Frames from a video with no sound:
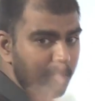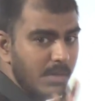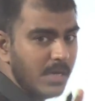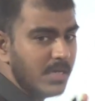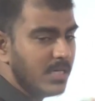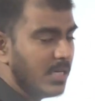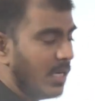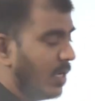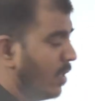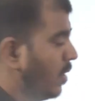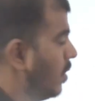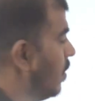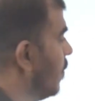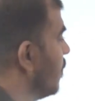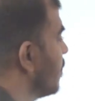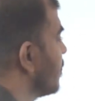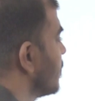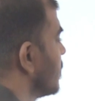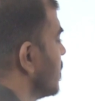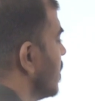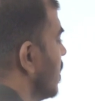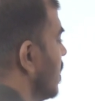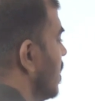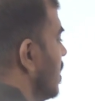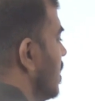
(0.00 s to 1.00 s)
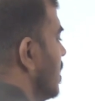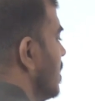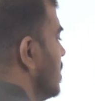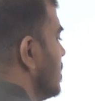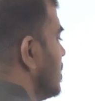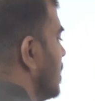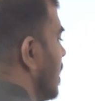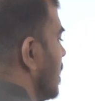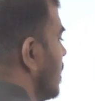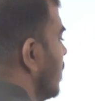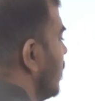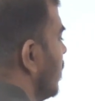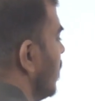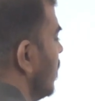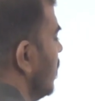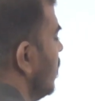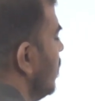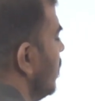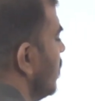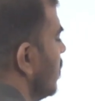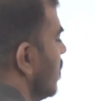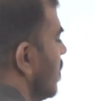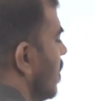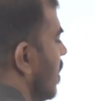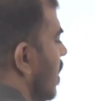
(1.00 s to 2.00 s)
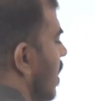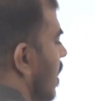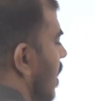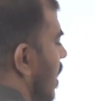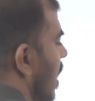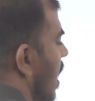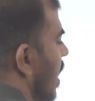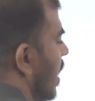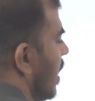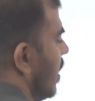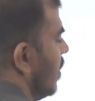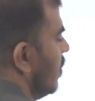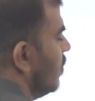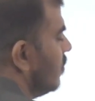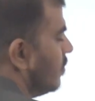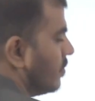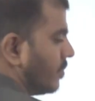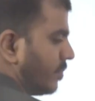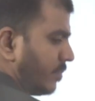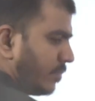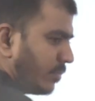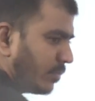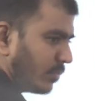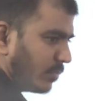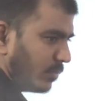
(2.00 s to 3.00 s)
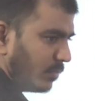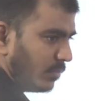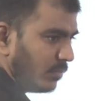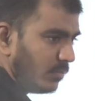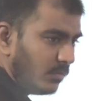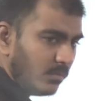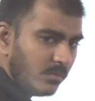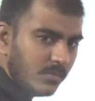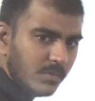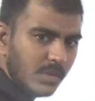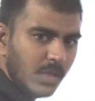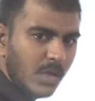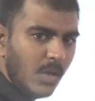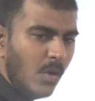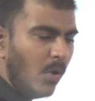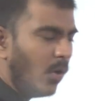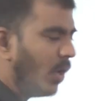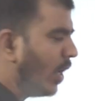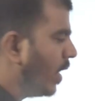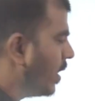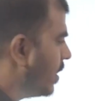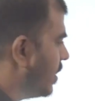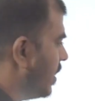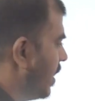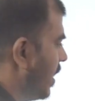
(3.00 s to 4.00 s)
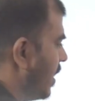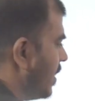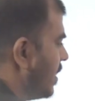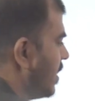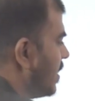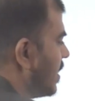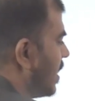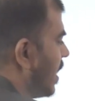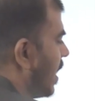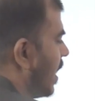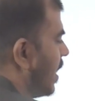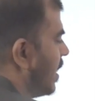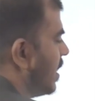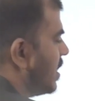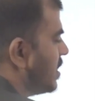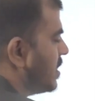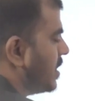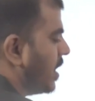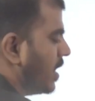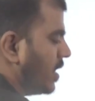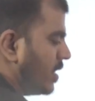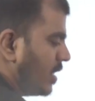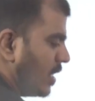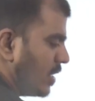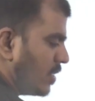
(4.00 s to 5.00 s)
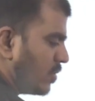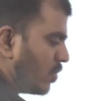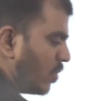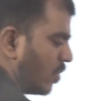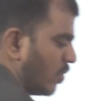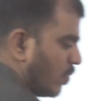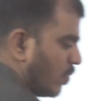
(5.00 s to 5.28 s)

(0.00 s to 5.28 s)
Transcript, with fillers: భాషల్లో చదవడం రాయడం ఓకే లేదా దాన్ని అండర్స్టాండ్ చేసుకోవడం